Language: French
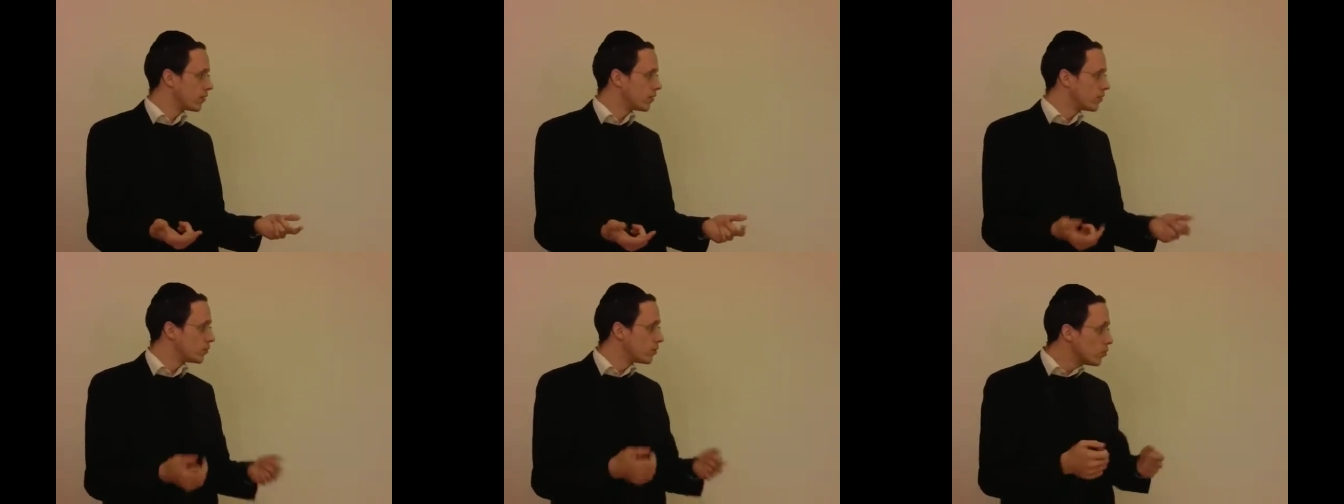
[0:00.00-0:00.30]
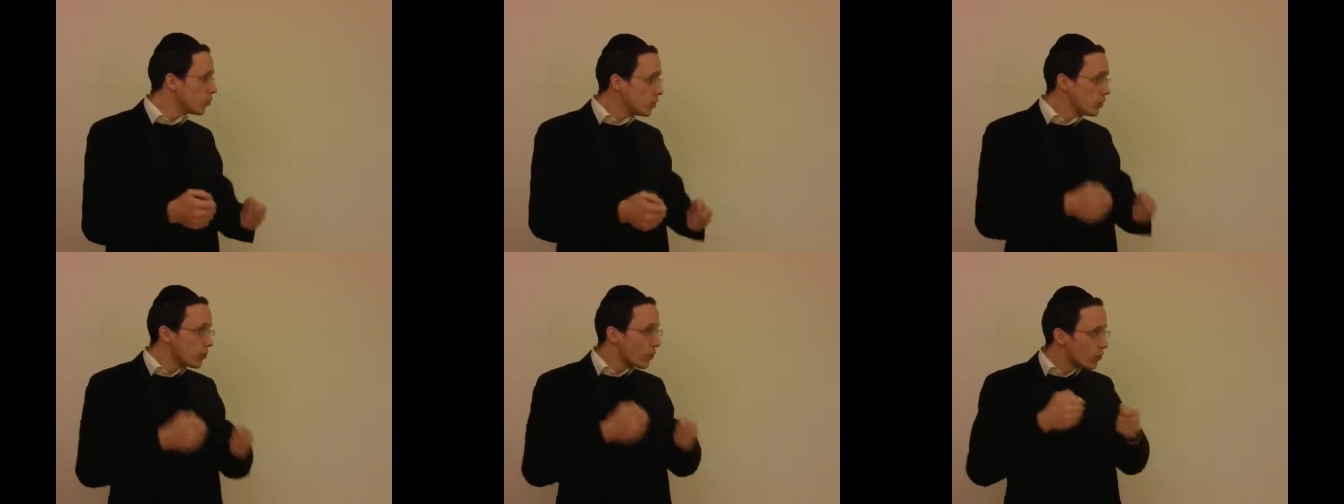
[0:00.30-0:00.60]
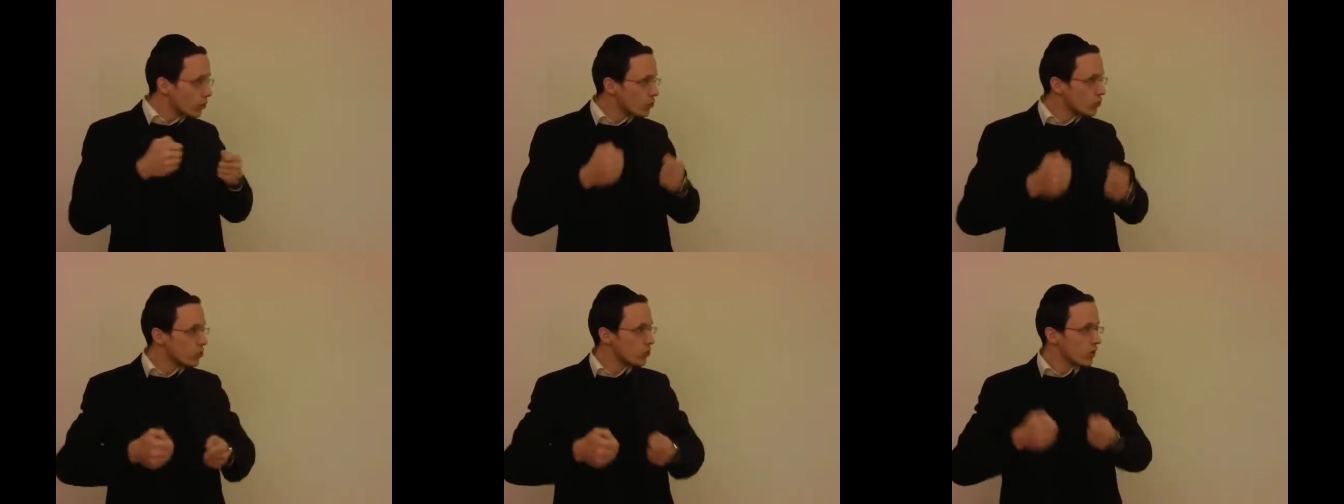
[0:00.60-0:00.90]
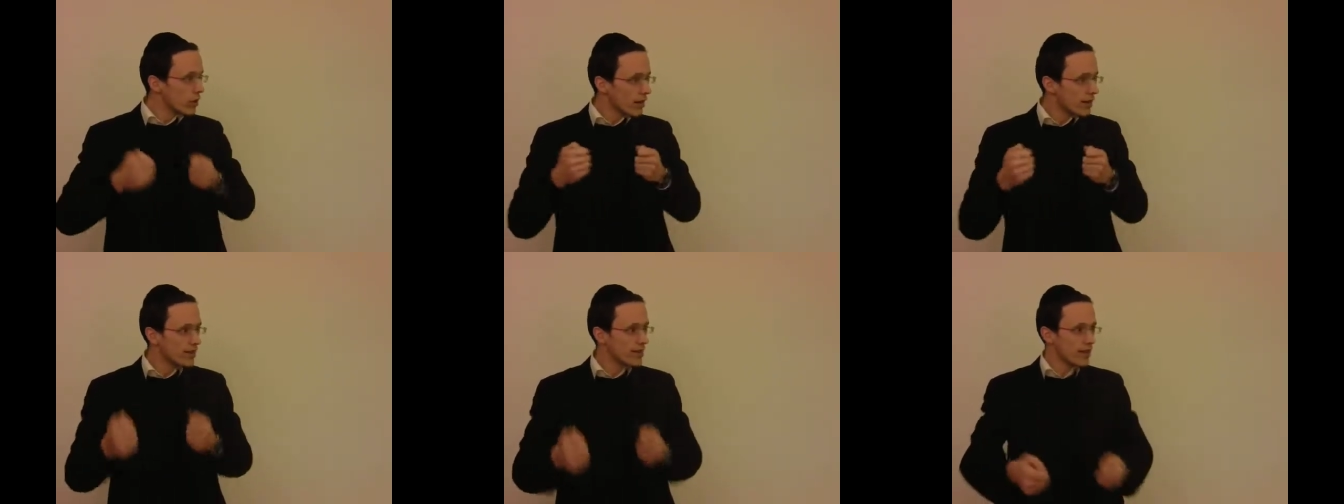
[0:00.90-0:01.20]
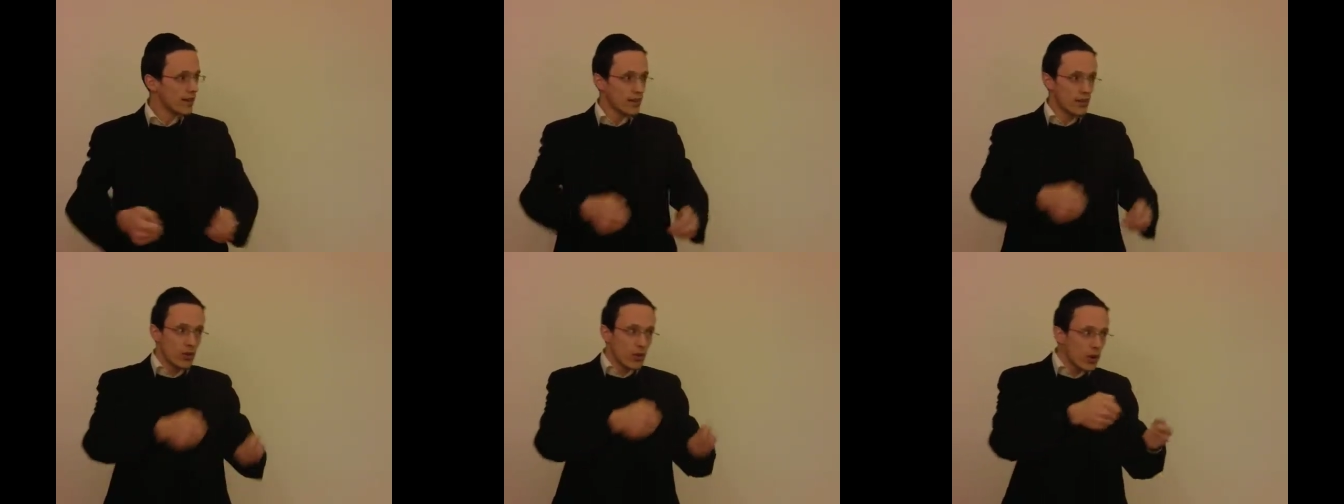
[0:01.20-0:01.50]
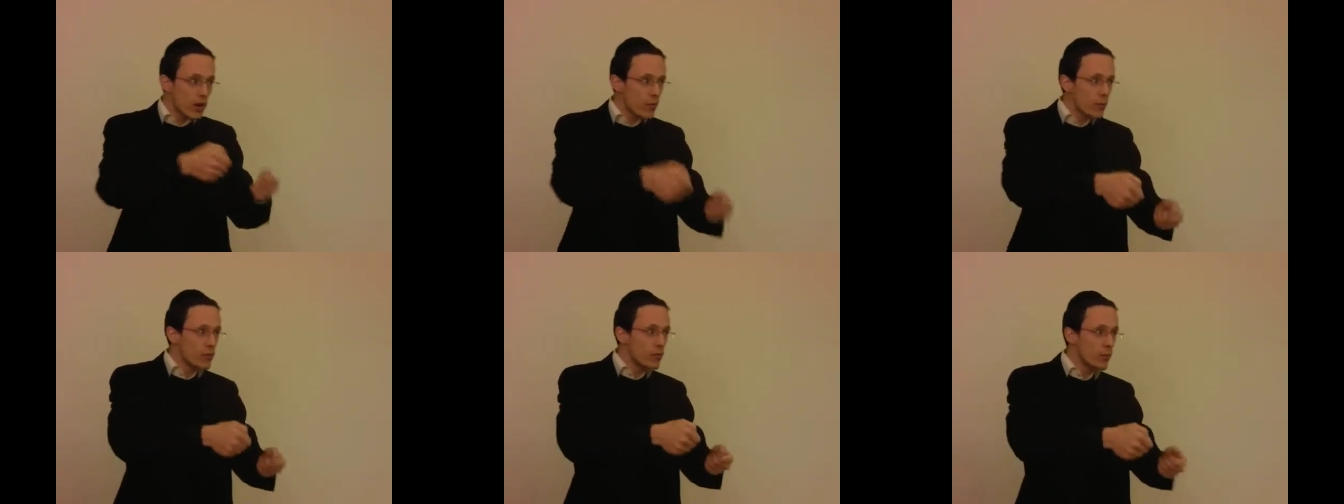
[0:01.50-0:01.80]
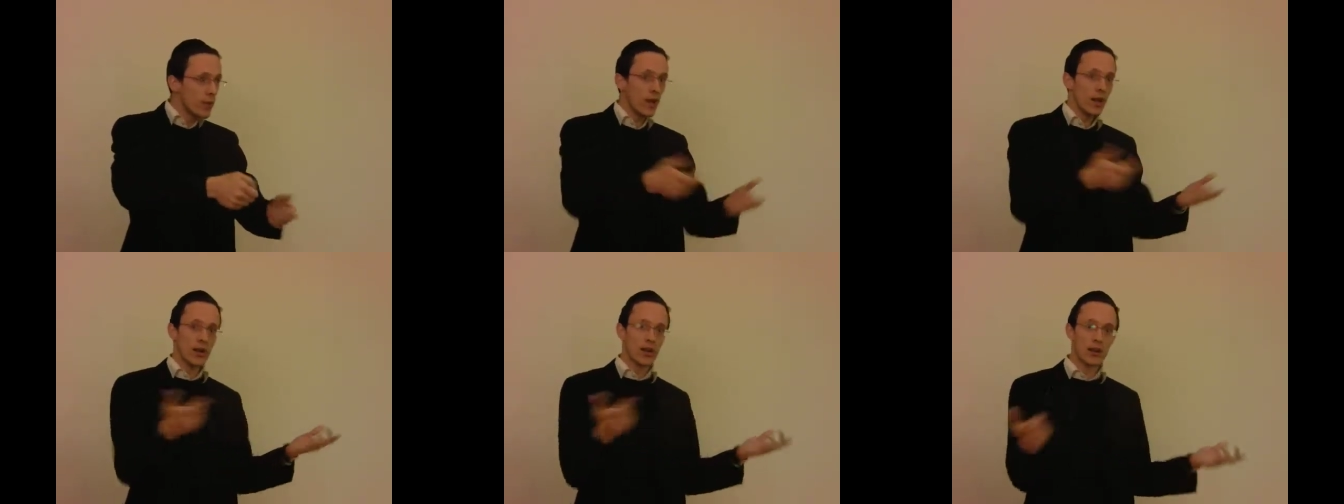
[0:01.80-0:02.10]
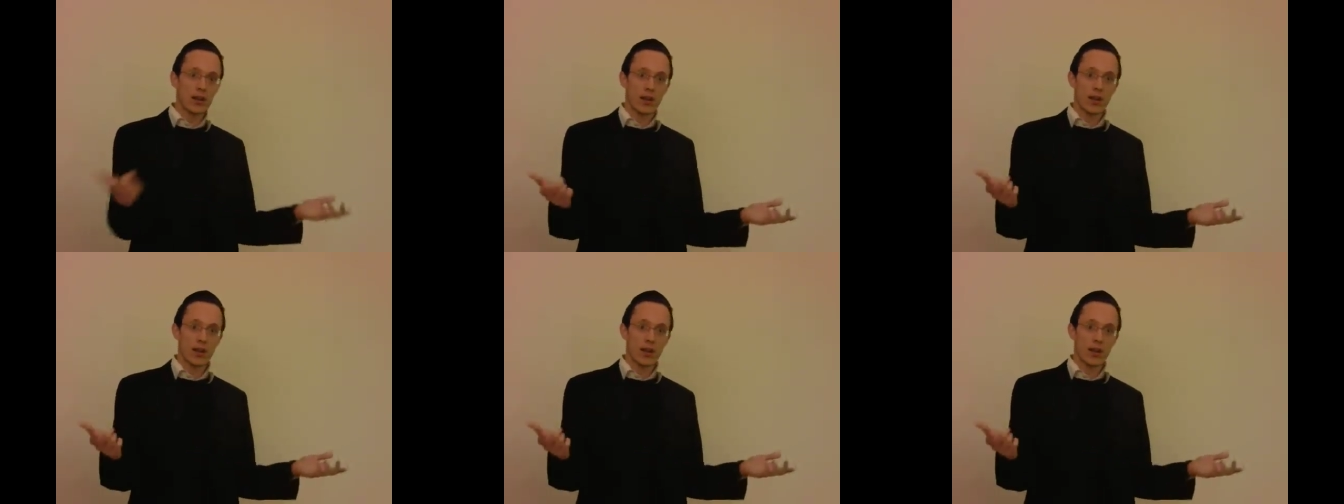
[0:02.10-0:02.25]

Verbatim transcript: Tout, il prend toute l'assiette dans la poubelle.